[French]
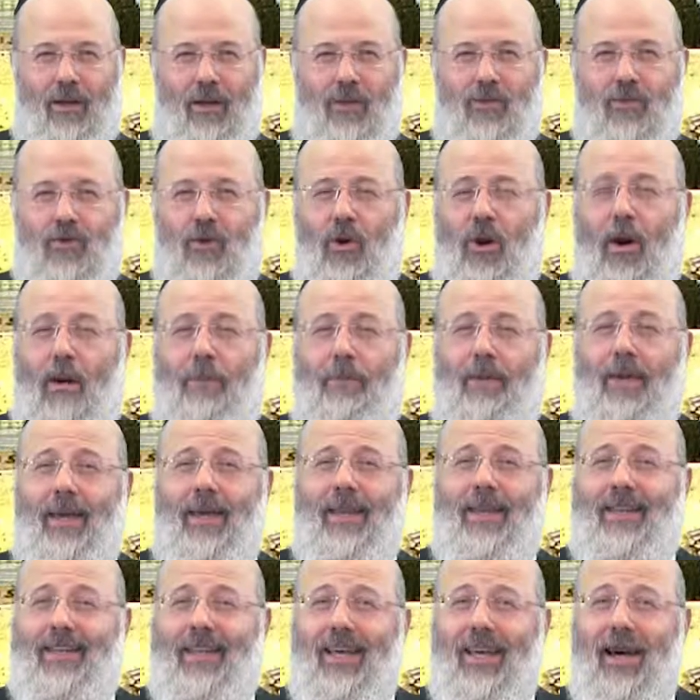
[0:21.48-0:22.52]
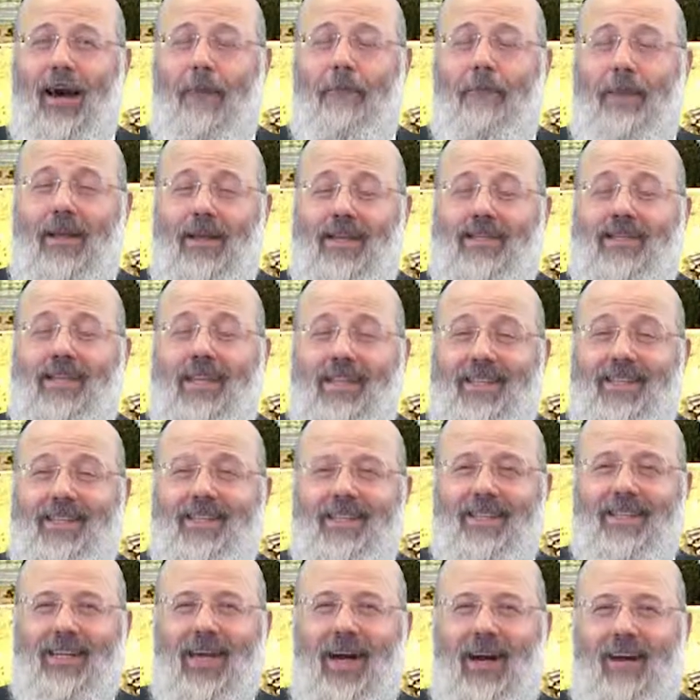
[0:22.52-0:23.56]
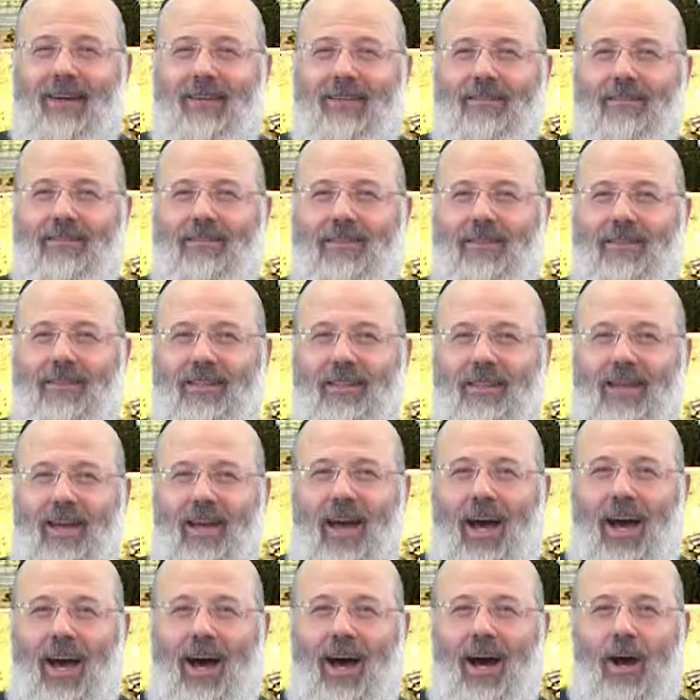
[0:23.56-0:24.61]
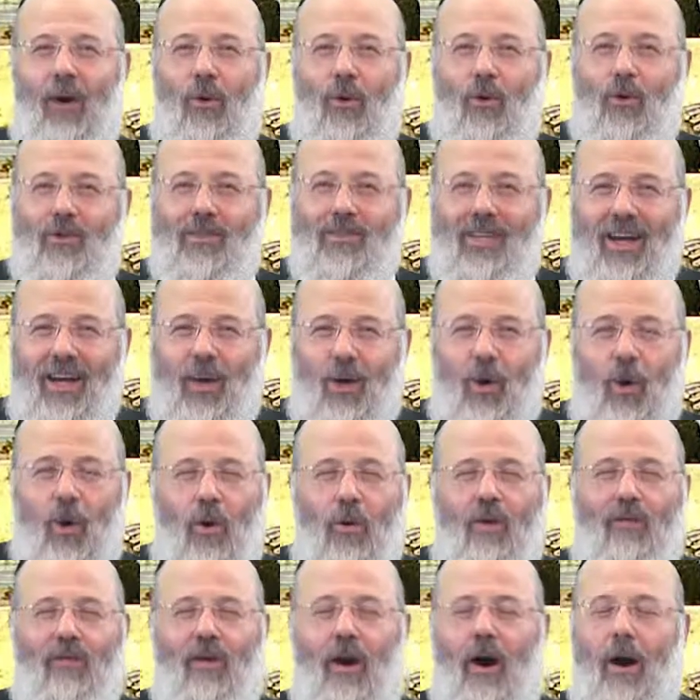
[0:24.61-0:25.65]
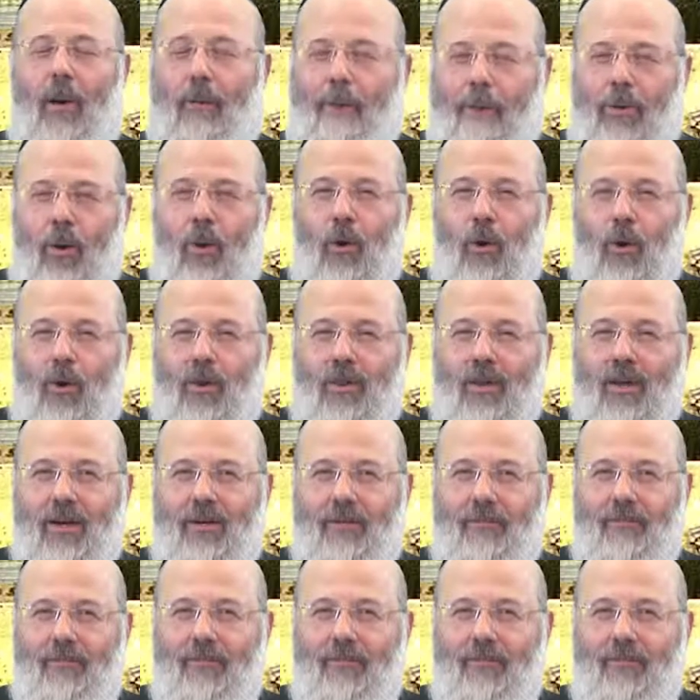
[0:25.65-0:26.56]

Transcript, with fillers: Ce rabbi, il est né en 1740 à Osakov en Pologne.